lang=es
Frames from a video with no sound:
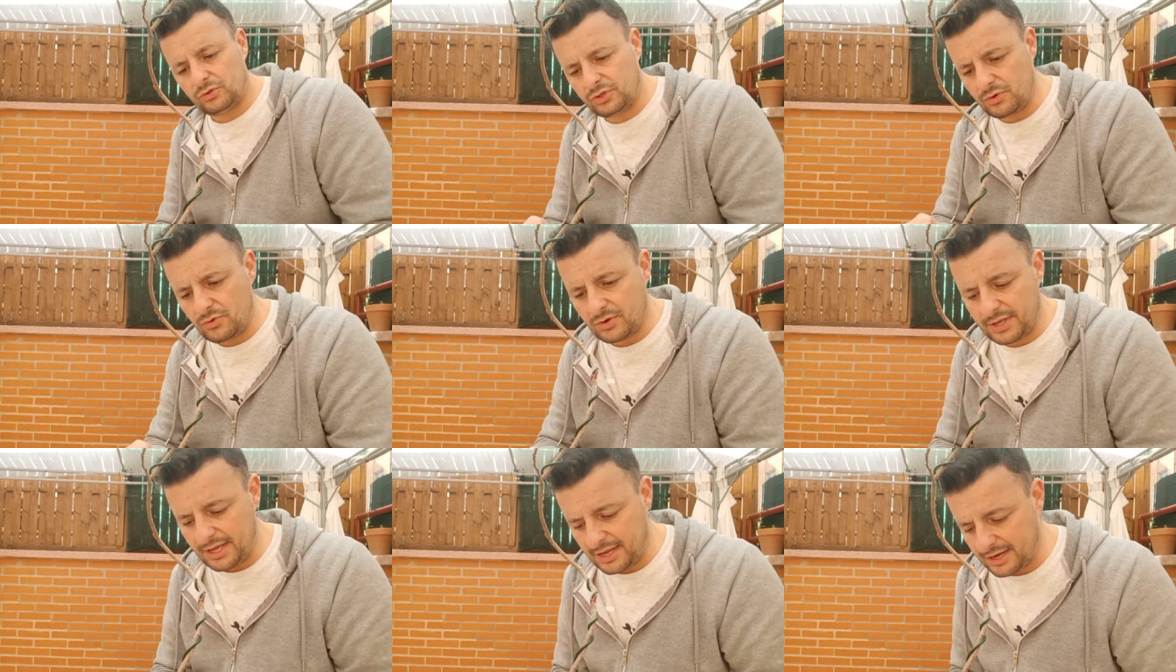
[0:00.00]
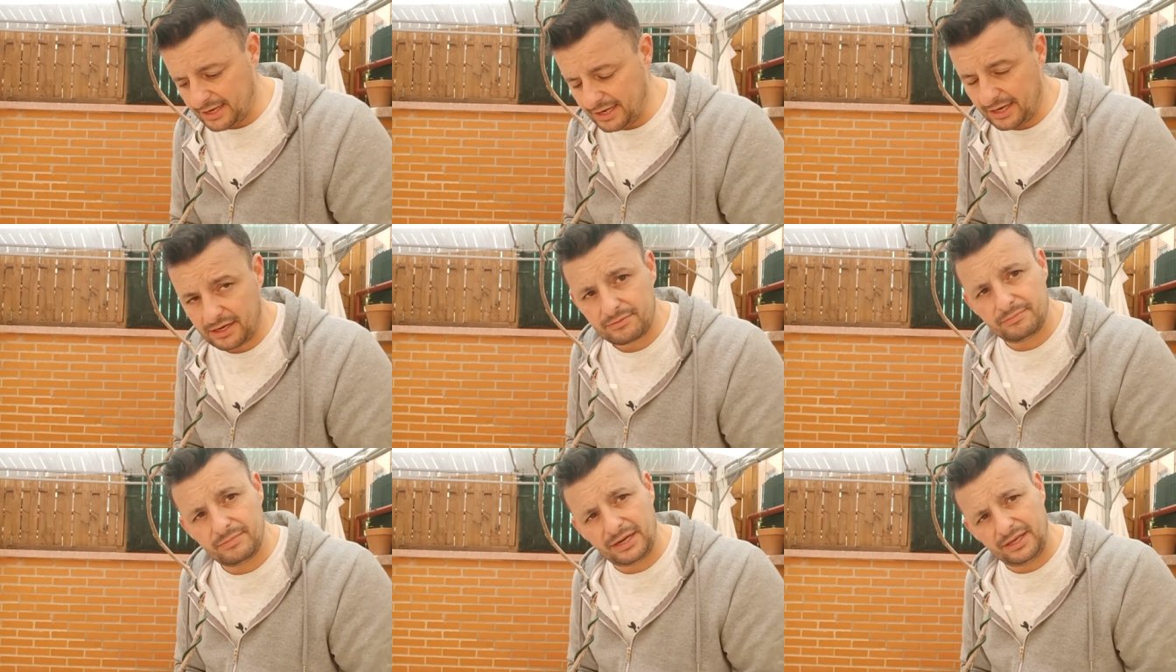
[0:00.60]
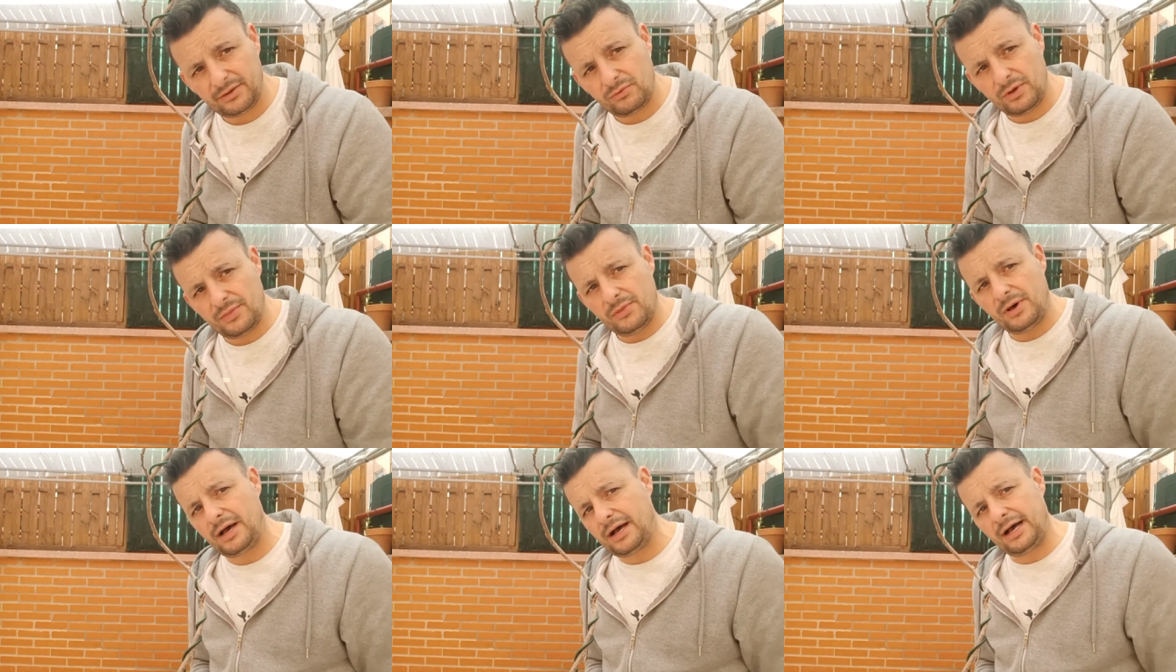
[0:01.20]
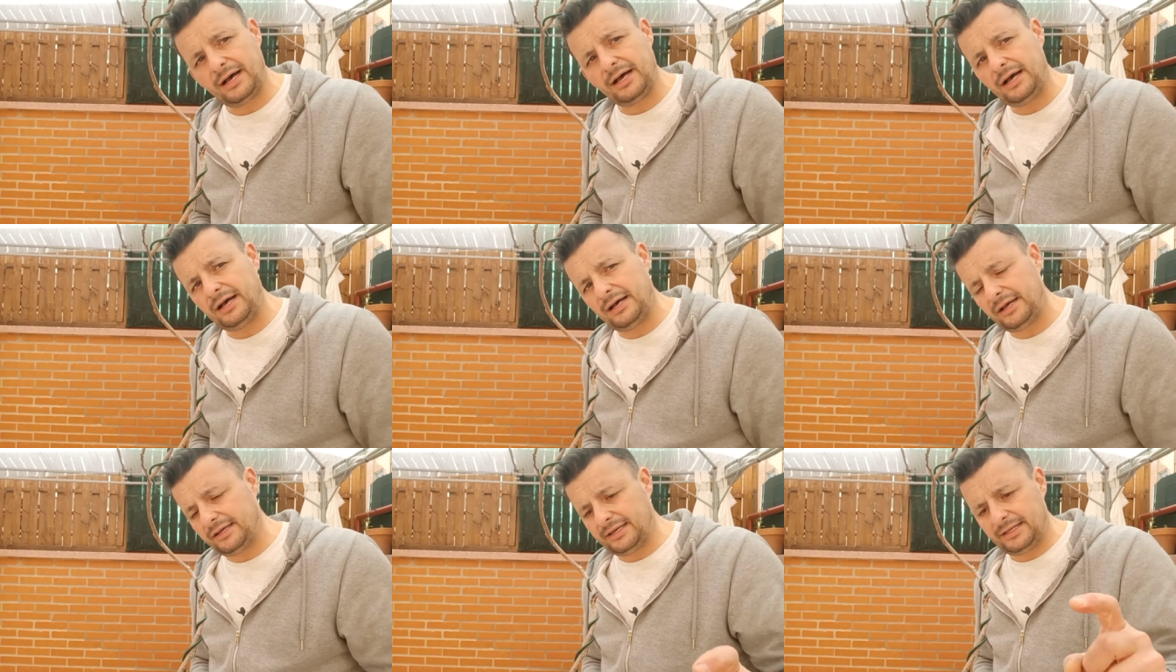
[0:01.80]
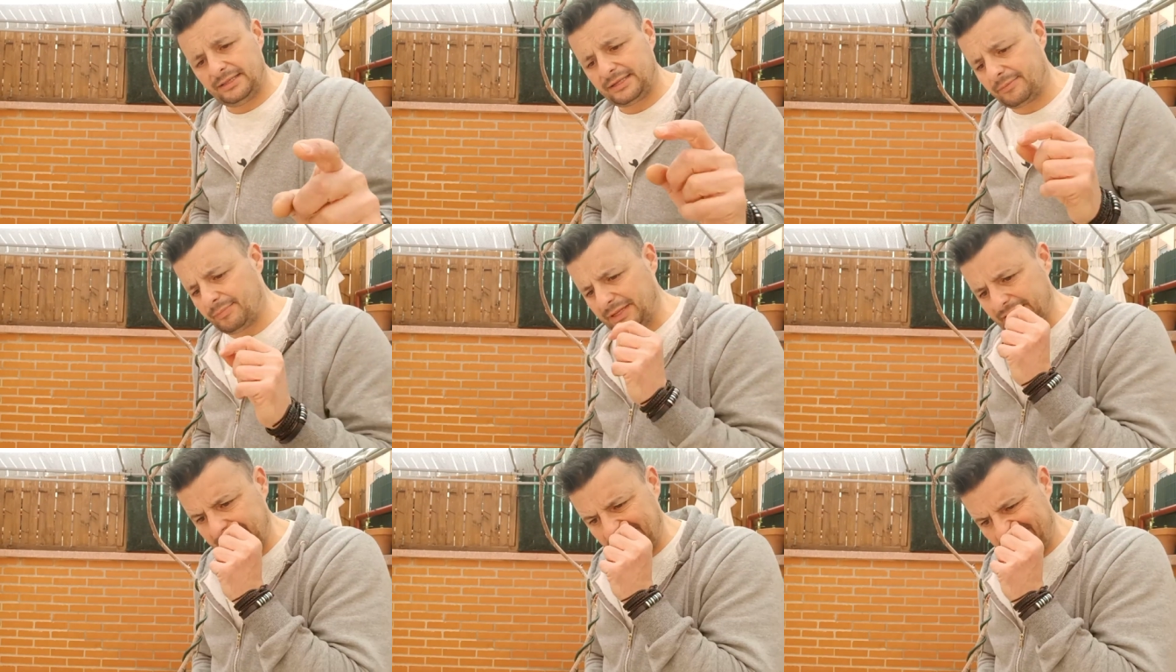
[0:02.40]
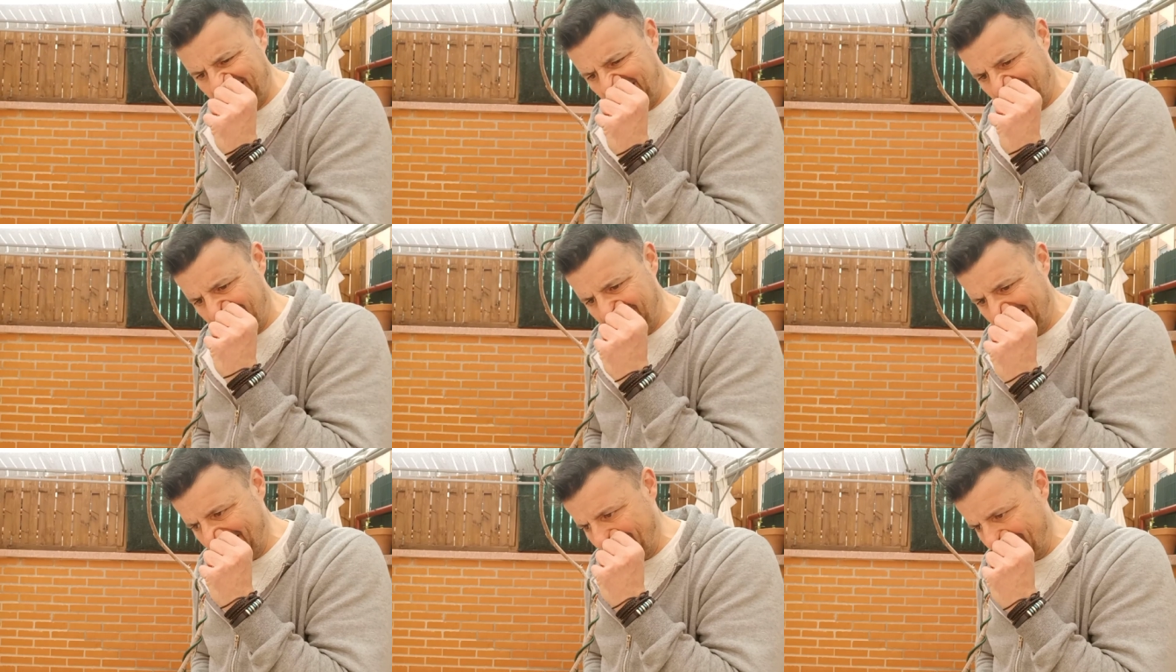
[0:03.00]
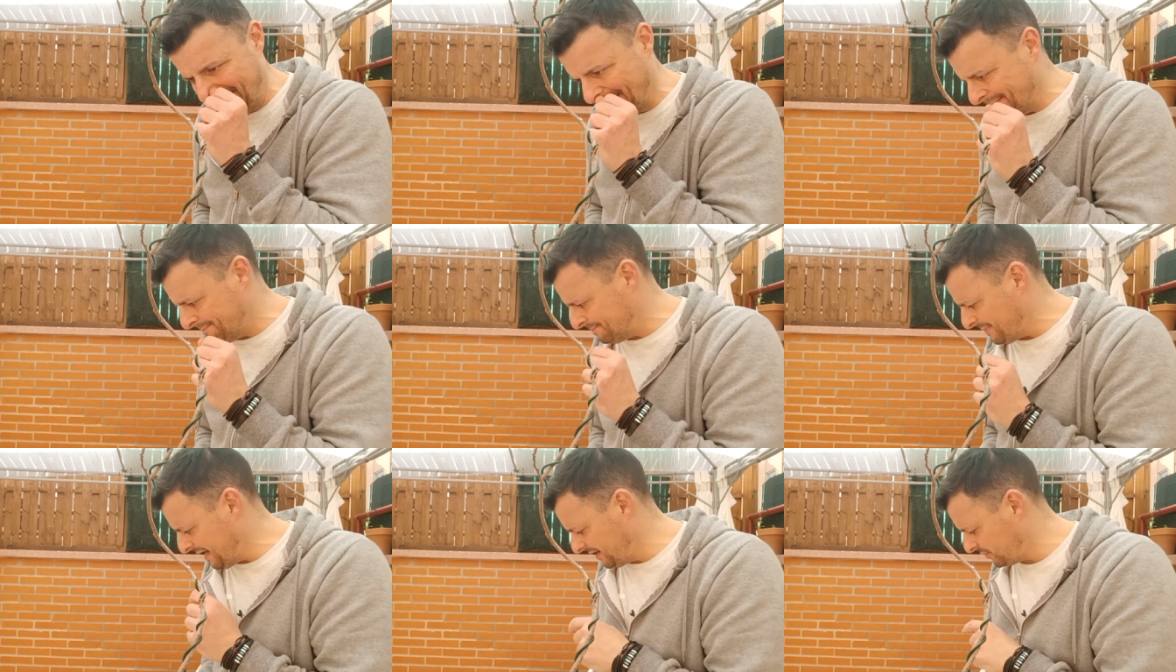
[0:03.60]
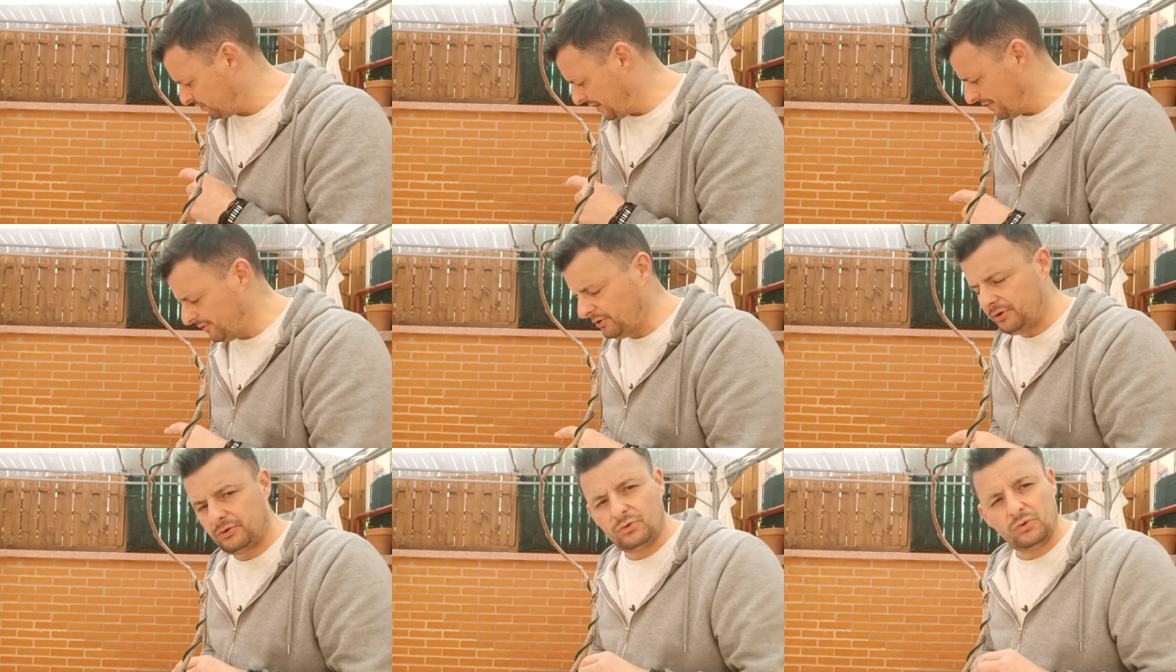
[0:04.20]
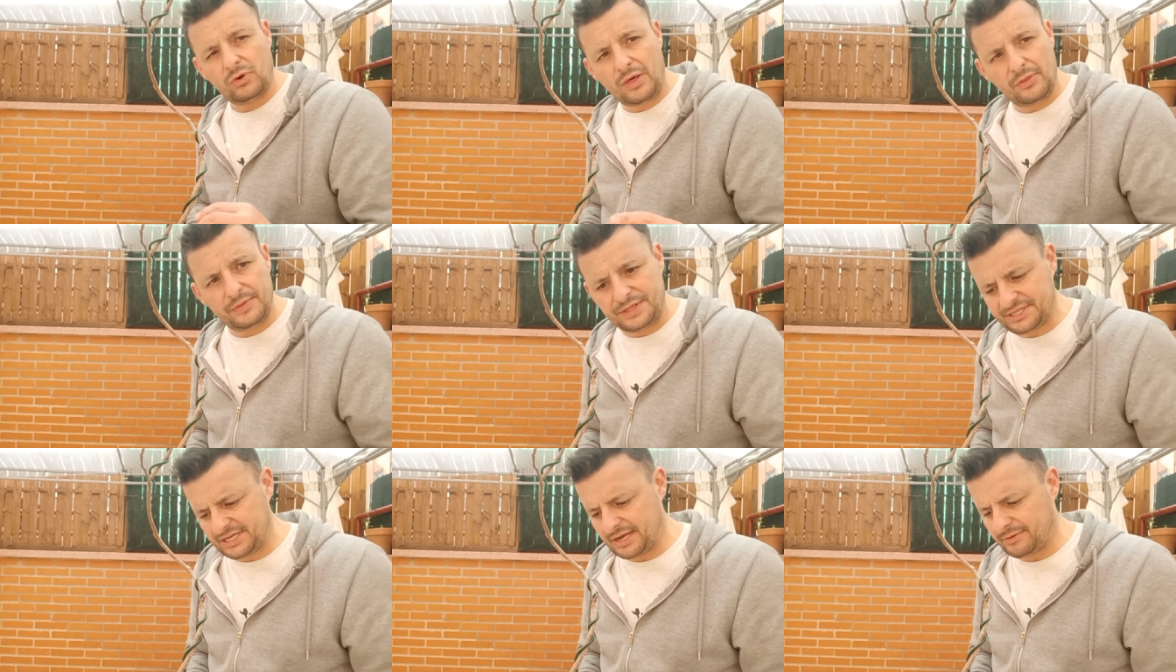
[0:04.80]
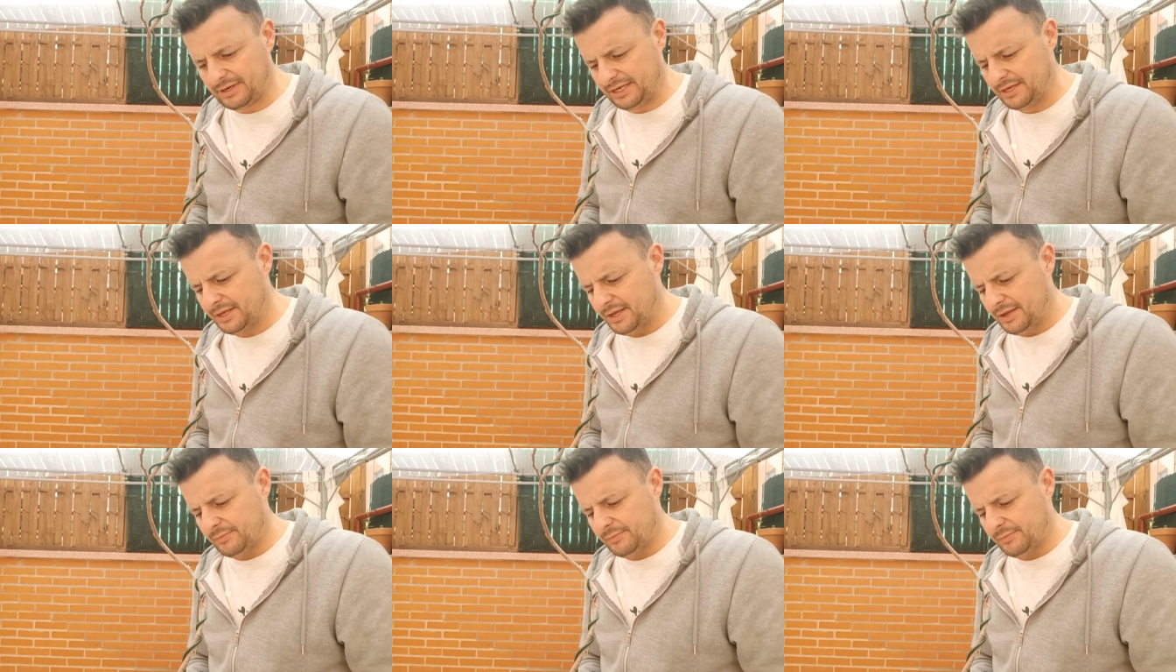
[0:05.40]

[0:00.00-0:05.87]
lo tengo que anclar, ¿vale? Cuando haga el trasplante al colador o a donde sea, ¿vale?